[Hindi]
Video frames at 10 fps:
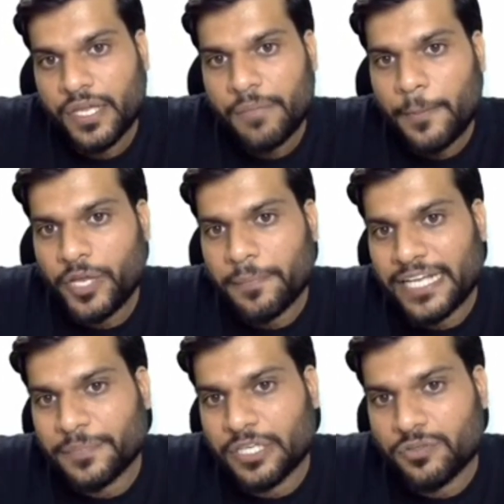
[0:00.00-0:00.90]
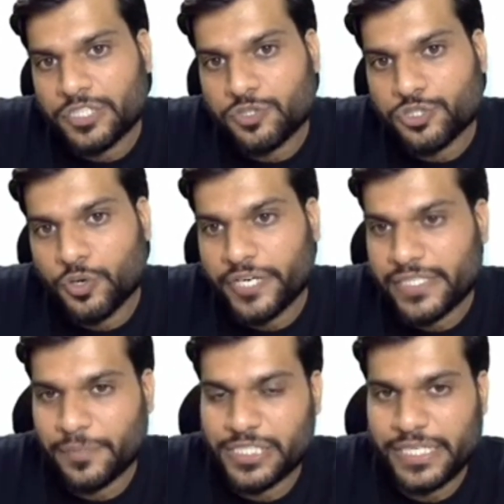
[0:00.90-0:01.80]
मैं आपको एक बात बताऊं जिसको शॉर्ट ट्रिक
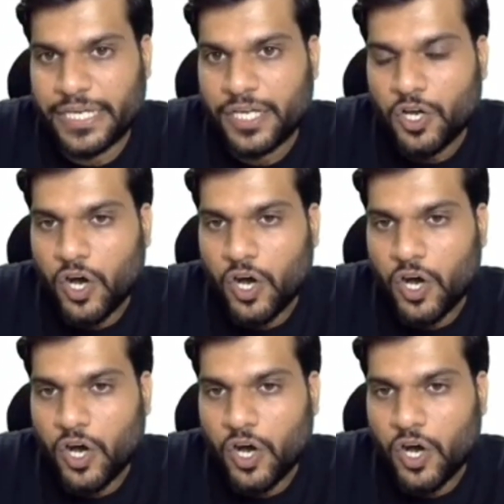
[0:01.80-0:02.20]
समझनी है